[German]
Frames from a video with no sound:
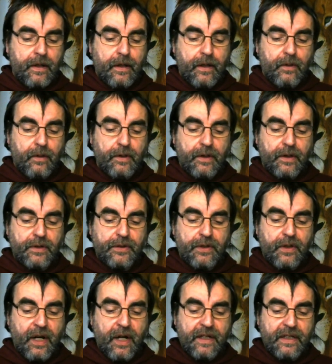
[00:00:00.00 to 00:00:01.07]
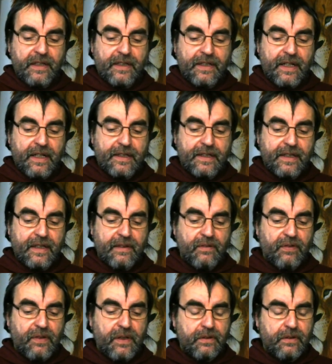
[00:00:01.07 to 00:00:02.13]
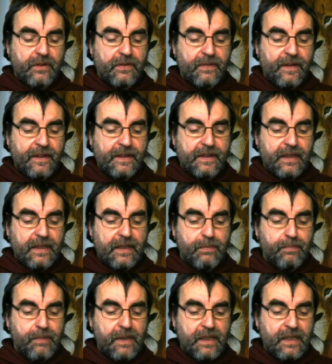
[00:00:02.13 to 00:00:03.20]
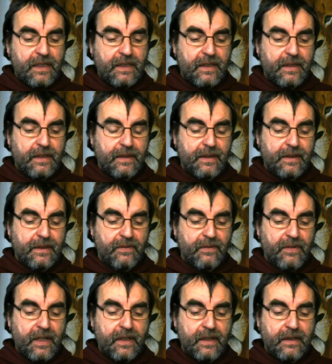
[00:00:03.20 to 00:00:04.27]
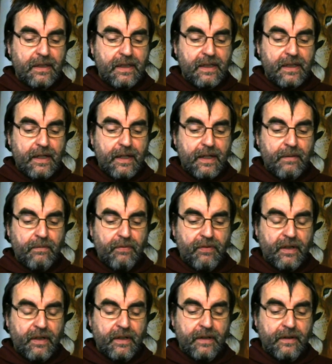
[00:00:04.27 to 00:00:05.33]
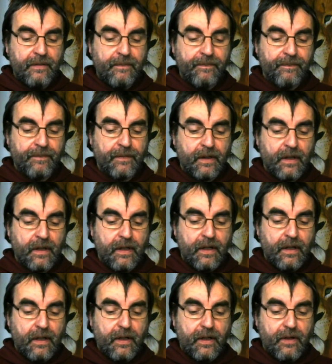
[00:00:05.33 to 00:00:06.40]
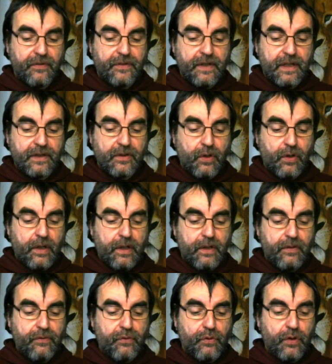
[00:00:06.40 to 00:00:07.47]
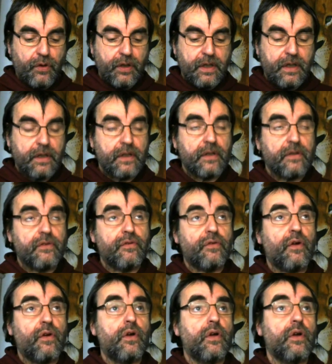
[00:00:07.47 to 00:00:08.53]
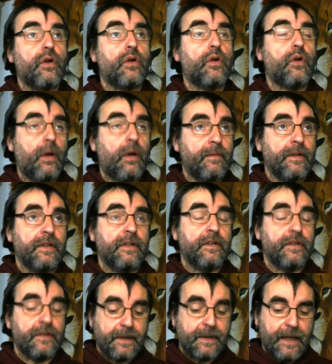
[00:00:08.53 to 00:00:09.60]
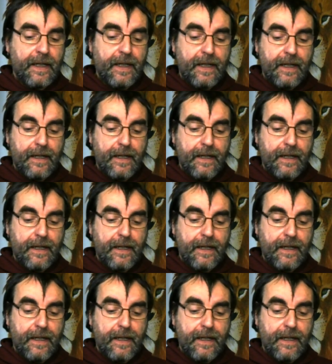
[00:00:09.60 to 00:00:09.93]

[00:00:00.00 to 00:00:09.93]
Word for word: Und aus Johannes 16, 24 bittet, so werdet ihr empfangen, auf dass eure Freude vollkommen sei.